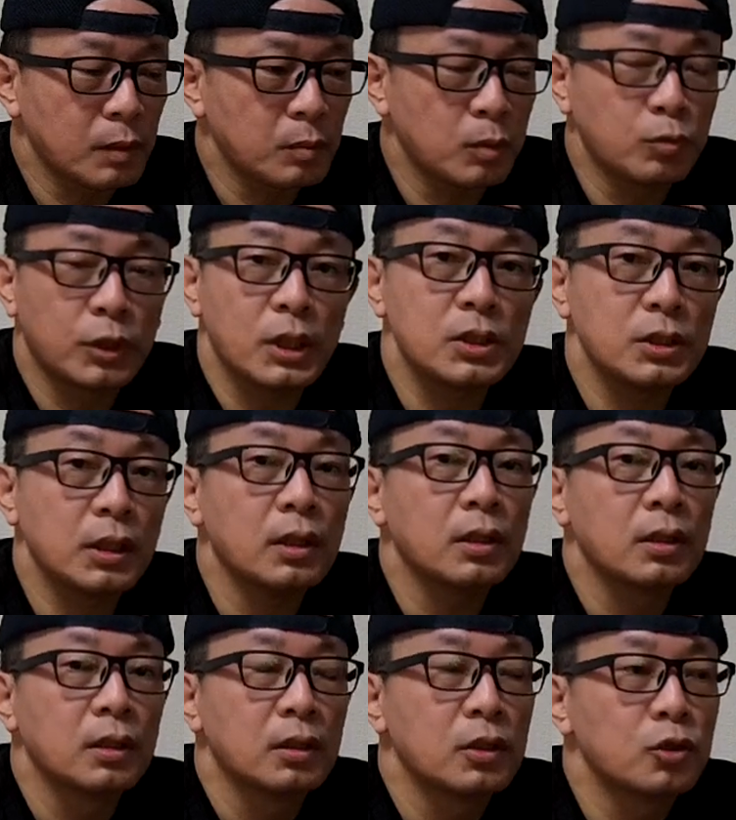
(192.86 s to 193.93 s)
まあ、昔ね
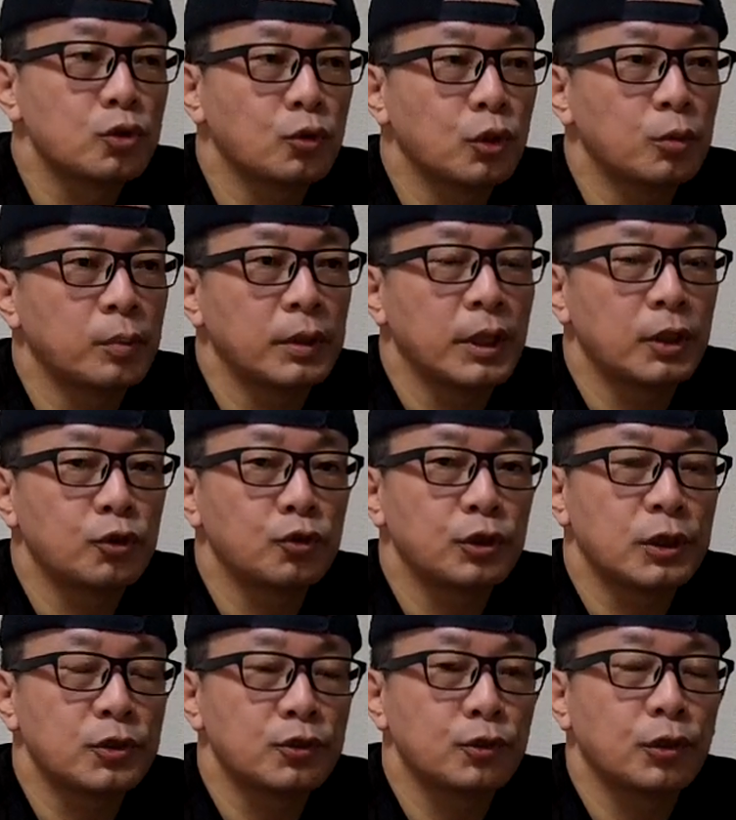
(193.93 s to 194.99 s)
すごいま野
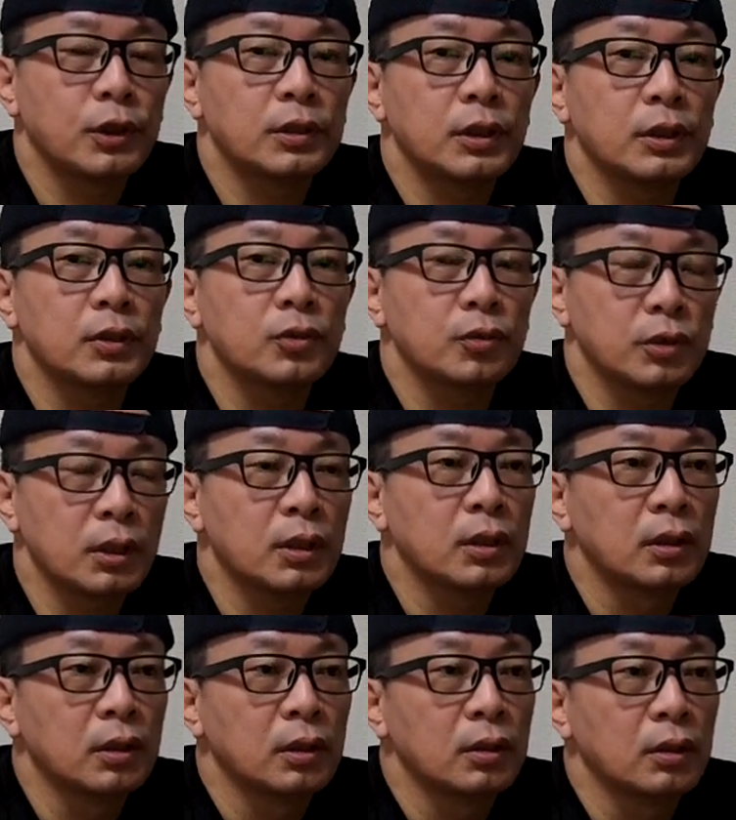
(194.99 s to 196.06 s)
球が強かったんですよね。
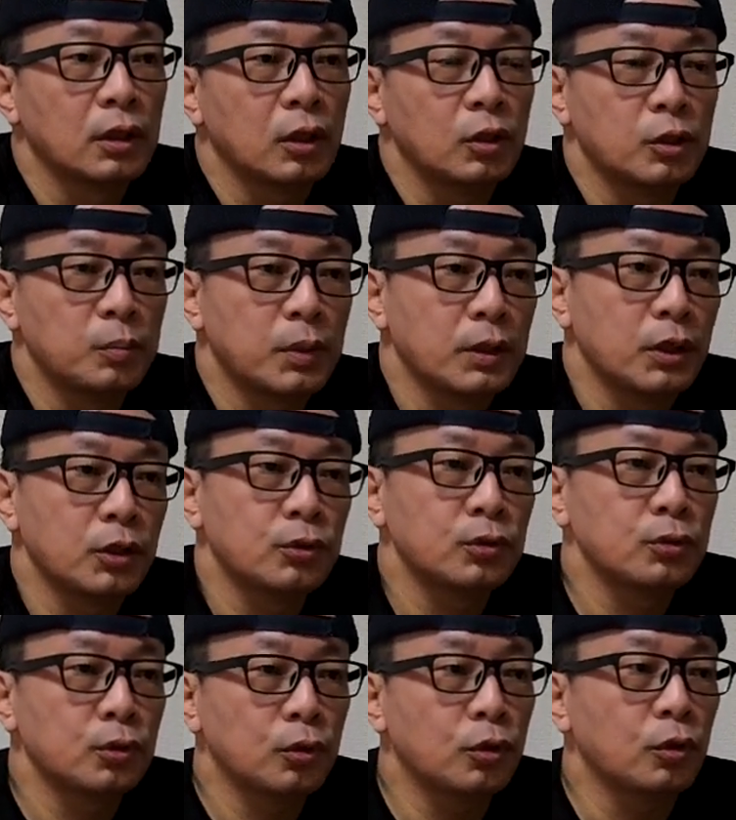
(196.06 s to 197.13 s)
あの今で
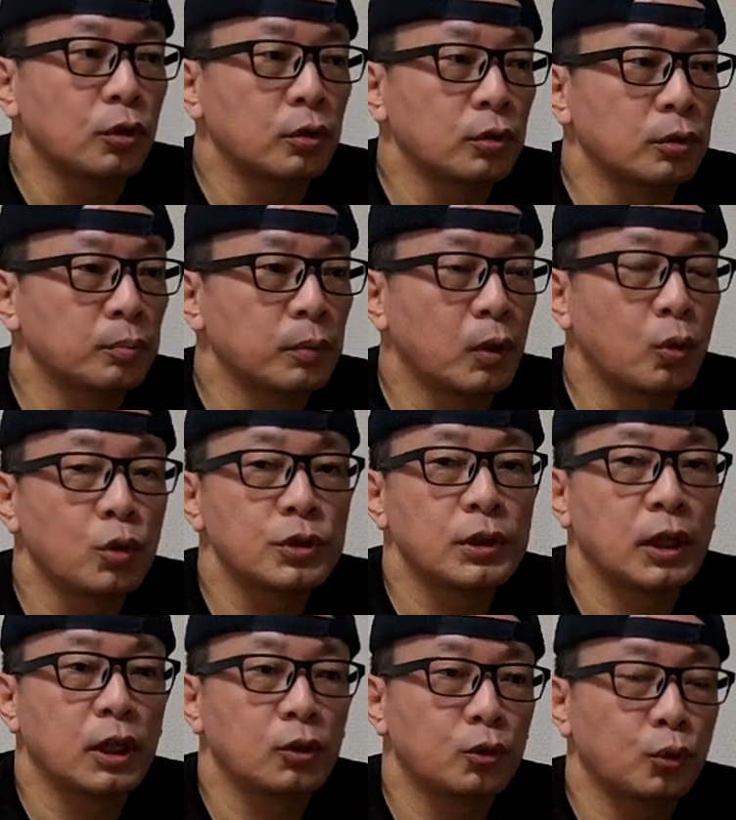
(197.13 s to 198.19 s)
言うと、ま大
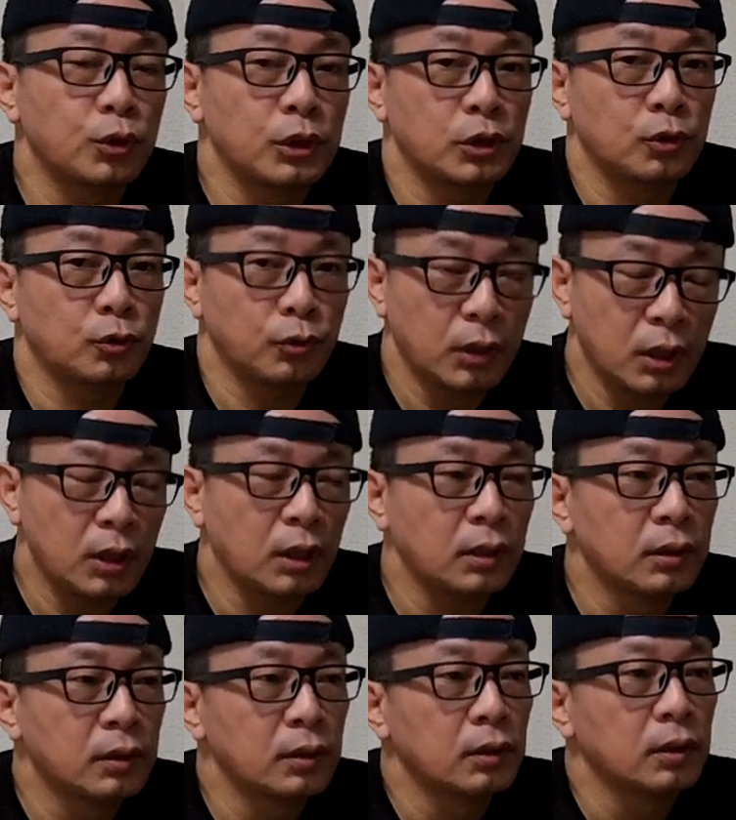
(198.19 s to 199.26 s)
阪桐蔭と
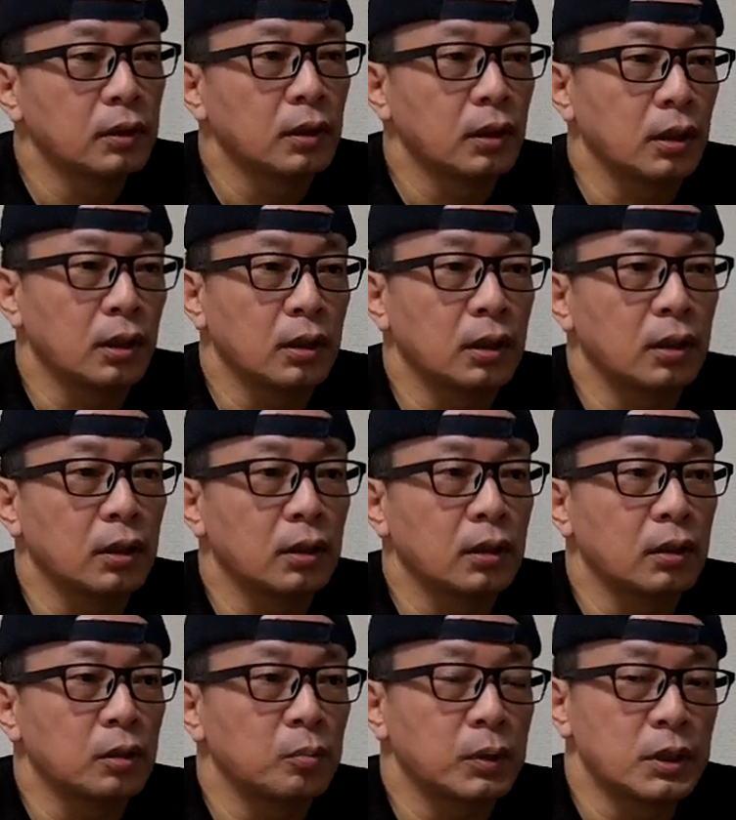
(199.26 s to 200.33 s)
か、
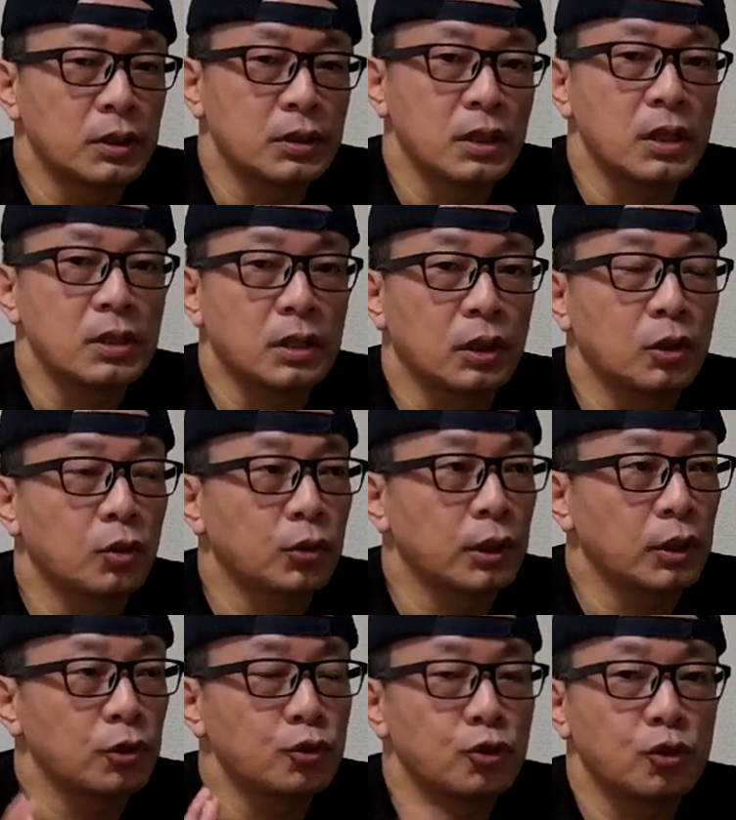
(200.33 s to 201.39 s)
えー、ま履正社去
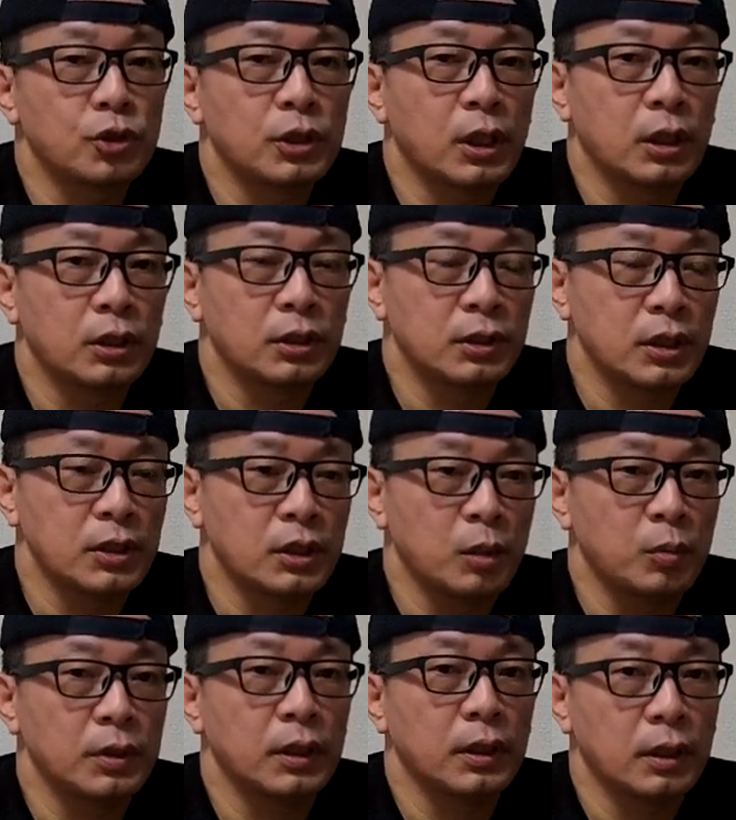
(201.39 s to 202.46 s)
年優勝した履正社
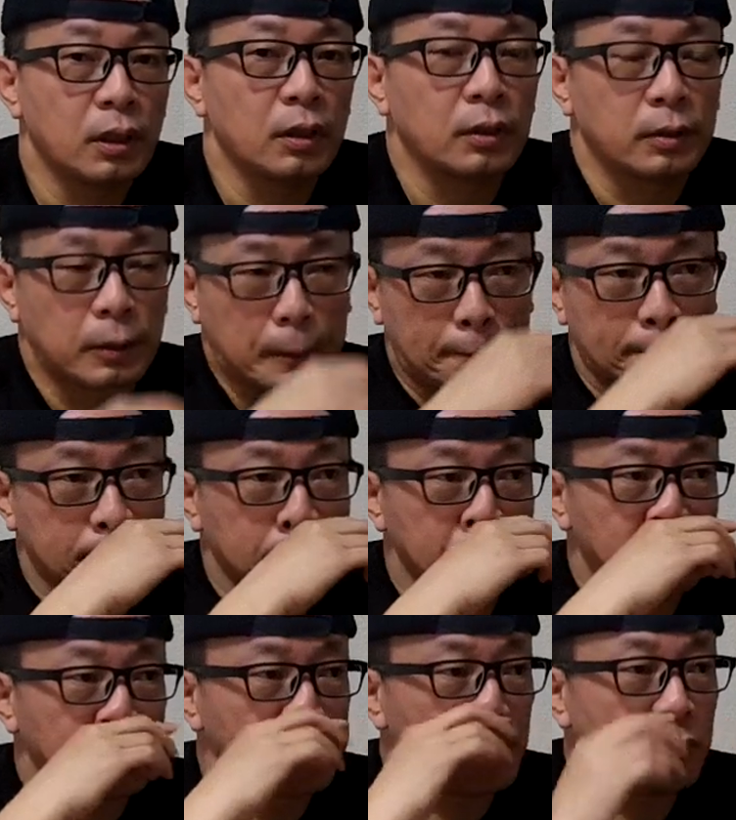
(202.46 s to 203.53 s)
みたいな、
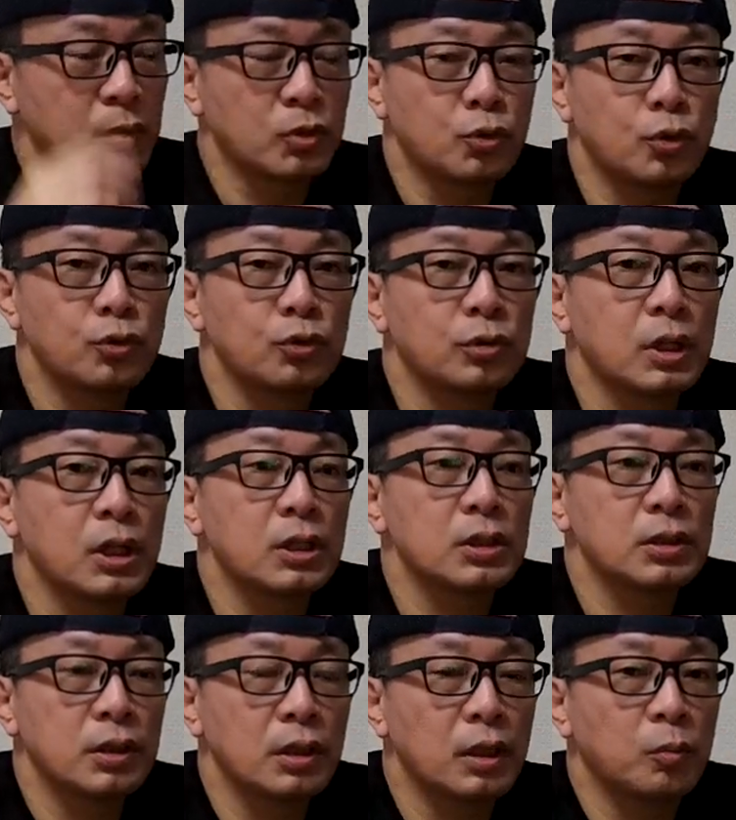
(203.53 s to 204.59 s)
まそういう感
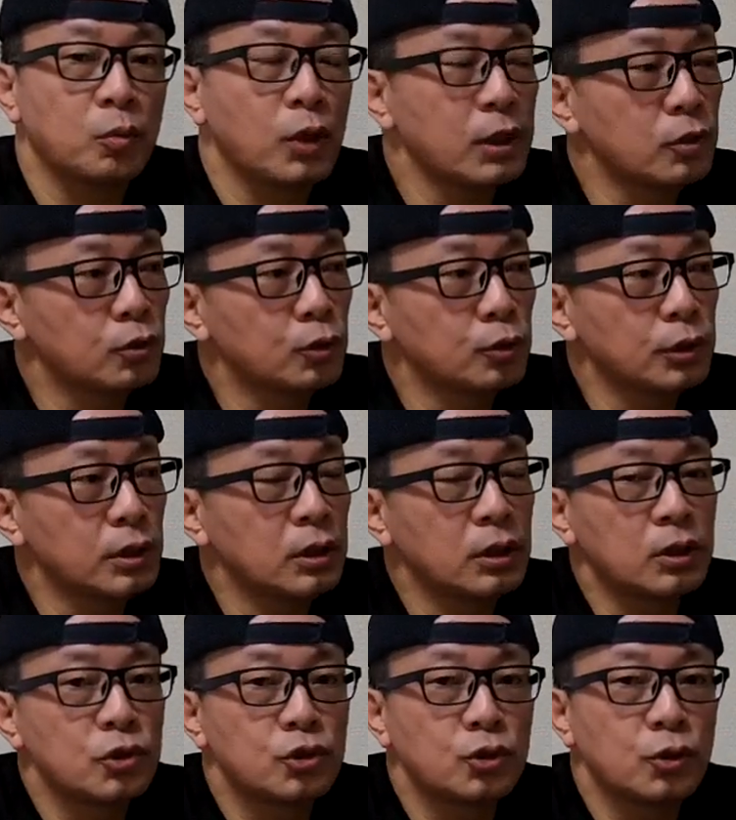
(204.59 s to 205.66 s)
じでもう圧倒的
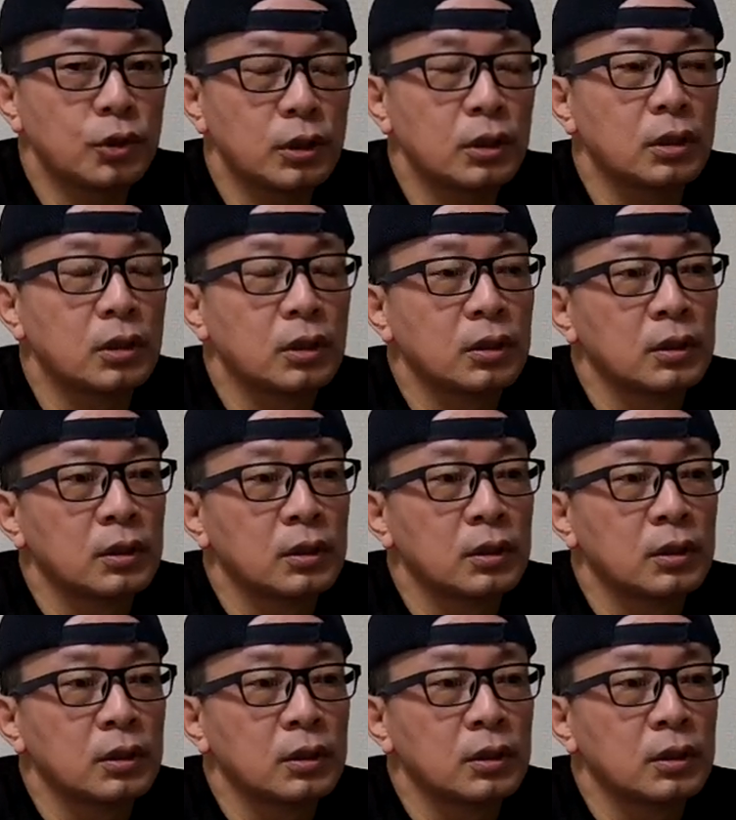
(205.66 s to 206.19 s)
に強い